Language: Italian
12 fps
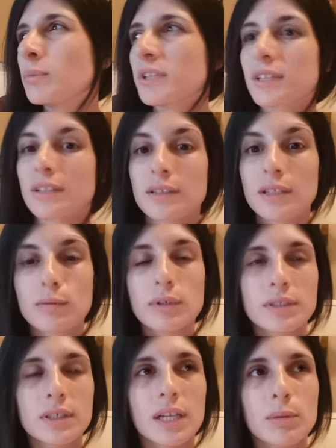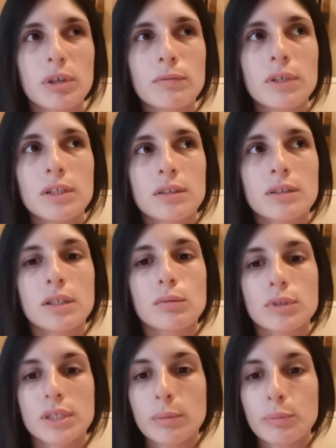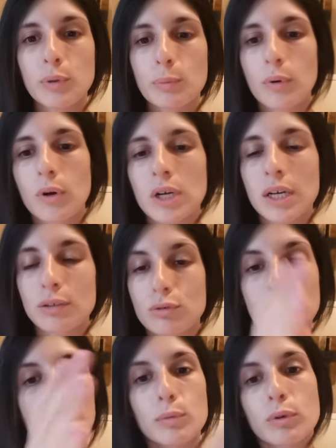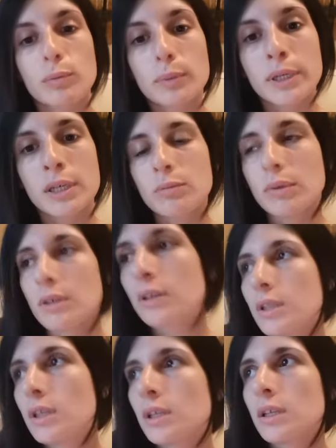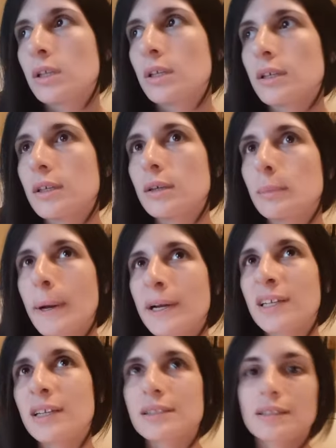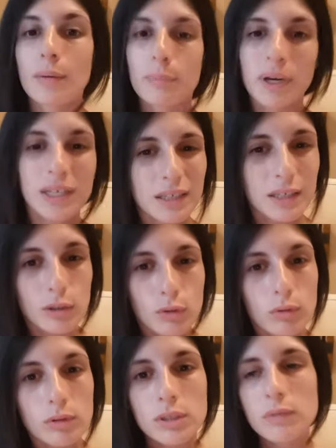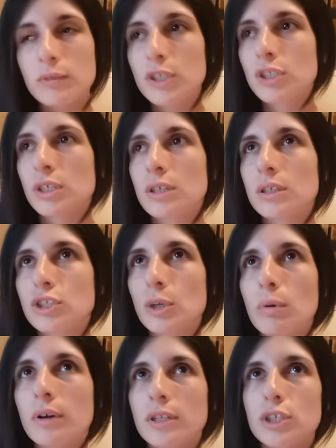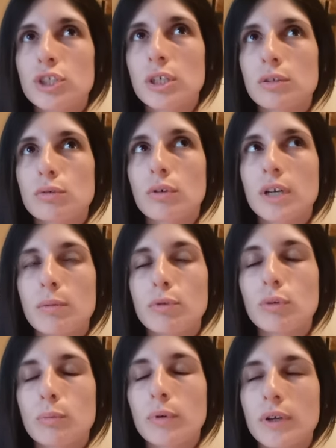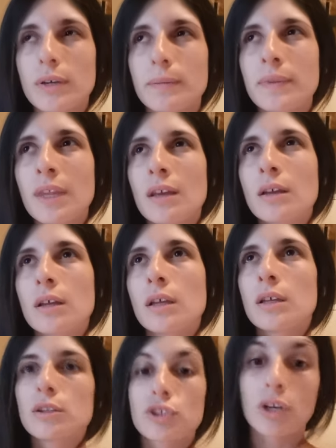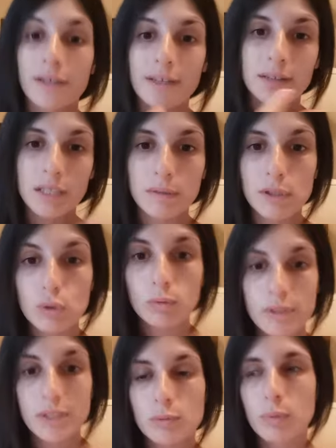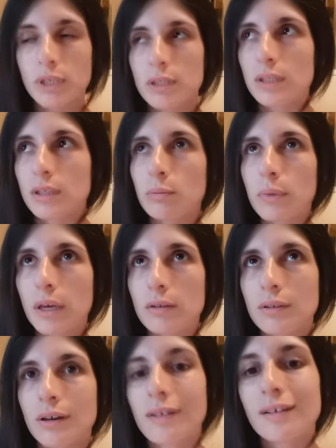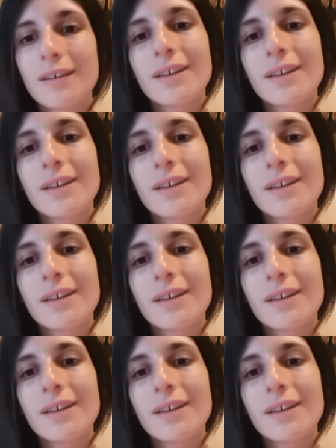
perché tante volte nella mia vita tendevo sempre un po' a accantonare i problemi e magari a scappare dalle cose. Invece, diciamo, crescendo ho capito un po' che, cioè, anche attraverso questa esperienza di merda,